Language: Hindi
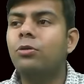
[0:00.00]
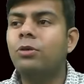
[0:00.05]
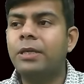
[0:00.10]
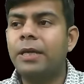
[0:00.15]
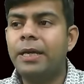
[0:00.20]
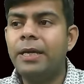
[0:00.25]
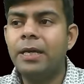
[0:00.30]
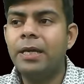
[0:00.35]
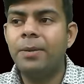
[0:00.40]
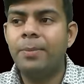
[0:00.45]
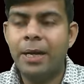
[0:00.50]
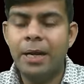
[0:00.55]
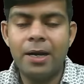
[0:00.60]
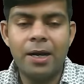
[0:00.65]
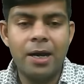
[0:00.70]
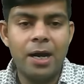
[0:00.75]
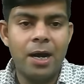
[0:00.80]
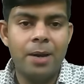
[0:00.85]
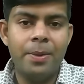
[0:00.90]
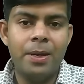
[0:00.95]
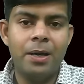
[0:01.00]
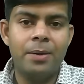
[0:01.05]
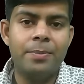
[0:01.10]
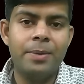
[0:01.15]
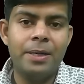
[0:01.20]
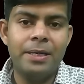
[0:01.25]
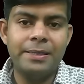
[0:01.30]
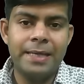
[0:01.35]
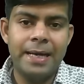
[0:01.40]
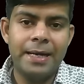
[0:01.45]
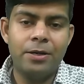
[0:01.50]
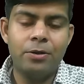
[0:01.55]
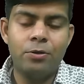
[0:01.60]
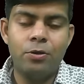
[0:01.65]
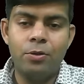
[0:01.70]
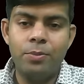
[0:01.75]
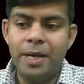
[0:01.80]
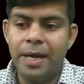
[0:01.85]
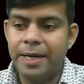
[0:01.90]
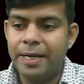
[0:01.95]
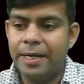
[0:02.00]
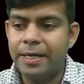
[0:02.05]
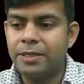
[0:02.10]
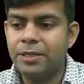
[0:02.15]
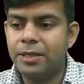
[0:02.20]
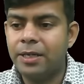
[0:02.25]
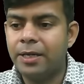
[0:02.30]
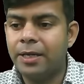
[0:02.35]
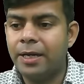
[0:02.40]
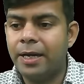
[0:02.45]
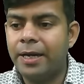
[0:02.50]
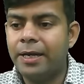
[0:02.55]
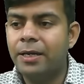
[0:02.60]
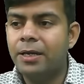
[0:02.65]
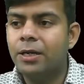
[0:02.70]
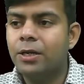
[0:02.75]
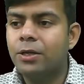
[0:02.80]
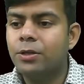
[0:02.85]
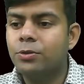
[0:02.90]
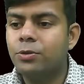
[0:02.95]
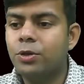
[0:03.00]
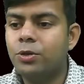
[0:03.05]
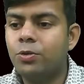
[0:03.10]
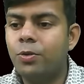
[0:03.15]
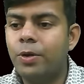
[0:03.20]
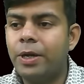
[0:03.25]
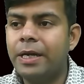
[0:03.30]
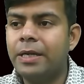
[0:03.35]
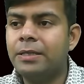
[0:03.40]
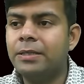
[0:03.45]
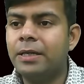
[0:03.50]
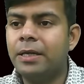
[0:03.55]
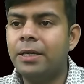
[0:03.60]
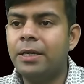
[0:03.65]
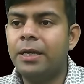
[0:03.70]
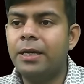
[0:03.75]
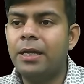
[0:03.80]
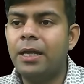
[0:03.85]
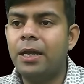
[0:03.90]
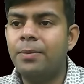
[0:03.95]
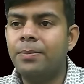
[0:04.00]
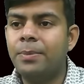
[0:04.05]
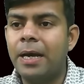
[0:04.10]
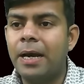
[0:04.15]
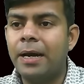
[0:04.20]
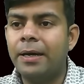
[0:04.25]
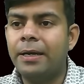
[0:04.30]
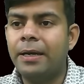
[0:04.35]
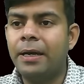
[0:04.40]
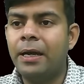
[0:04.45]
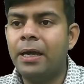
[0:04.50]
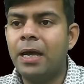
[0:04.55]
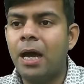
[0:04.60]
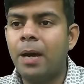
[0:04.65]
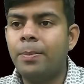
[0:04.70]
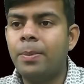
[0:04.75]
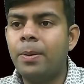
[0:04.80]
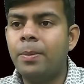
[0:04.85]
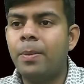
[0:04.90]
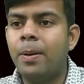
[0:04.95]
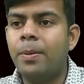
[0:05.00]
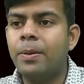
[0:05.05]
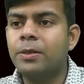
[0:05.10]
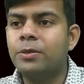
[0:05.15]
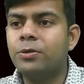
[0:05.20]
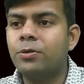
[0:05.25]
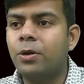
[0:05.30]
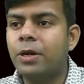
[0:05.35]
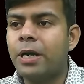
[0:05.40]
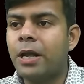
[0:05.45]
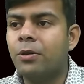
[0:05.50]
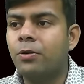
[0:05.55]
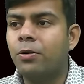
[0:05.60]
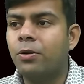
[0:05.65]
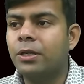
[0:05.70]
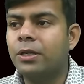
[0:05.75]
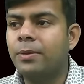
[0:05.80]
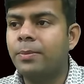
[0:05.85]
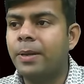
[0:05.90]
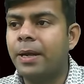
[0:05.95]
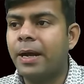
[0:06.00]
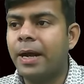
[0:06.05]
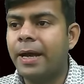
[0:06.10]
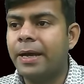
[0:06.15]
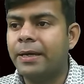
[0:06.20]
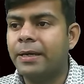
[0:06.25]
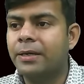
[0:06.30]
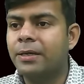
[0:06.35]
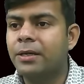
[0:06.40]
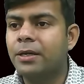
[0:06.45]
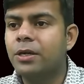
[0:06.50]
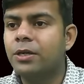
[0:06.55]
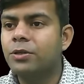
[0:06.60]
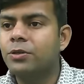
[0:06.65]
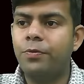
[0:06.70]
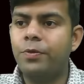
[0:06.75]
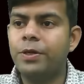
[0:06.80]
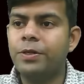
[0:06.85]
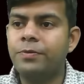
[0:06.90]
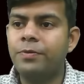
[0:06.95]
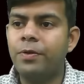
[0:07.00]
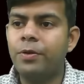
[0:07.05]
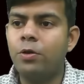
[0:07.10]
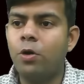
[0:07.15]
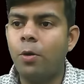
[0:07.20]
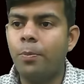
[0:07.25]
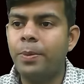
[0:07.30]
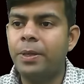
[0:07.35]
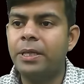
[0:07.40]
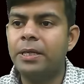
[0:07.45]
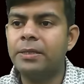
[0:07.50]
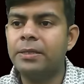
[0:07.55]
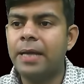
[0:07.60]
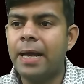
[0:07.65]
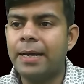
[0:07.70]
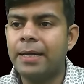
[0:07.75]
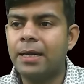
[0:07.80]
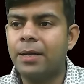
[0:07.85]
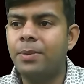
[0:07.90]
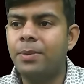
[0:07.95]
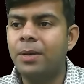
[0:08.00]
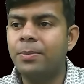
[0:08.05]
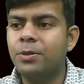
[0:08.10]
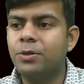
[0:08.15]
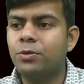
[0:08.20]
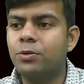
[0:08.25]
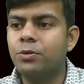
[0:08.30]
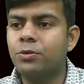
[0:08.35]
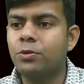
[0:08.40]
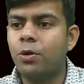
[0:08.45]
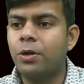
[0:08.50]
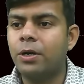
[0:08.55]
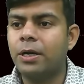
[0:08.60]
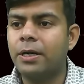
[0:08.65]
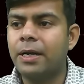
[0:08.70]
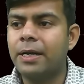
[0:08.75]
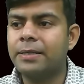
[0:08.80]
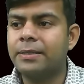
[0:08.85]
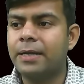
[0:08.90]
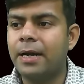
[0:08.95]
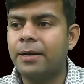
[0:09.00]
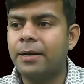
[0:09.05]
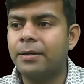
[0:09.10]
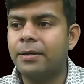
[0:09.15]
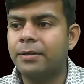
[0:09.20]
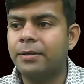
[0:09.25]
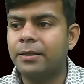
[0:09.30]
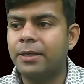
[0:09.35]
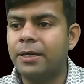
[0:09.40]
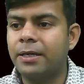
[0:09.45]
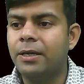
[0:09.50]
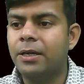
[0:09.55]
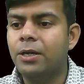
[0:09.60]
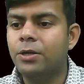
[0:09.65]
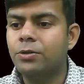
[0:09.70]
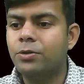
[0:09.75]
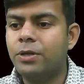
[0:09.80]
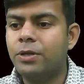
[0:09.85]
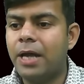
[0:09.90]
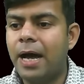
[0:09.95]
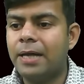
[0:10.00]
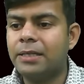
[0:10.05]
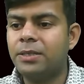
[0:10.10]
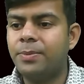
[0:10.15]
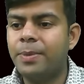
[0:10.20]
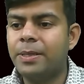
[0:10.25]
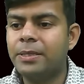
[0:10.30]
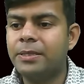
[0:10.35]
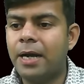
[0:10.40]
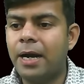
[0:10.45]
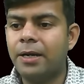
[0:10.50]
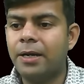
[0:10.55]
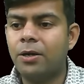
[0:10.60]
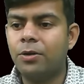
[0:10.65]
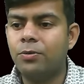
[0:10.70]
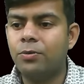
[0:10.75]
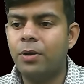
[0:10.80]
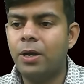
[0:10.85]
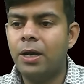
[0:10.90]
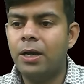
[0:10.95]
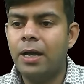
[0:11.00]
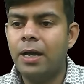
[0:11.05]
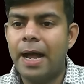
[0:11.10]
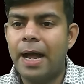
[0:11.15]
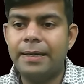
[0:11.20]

तो यही हमारा काम है हमें इस एरे को अभी अरेंज करना है सो so इसको अरेंज करने के लिए हम क्या करेंगे यहाँ पे बबल सॉर्ट एल्गोरिदम लगाएंगे सो फर्स्ट विल कॉपी दिस एंड अभी हम इसको सॉर्ट करना स्टार्ट करते हैं सो so यहां से मैं स्टार्ट करूंगा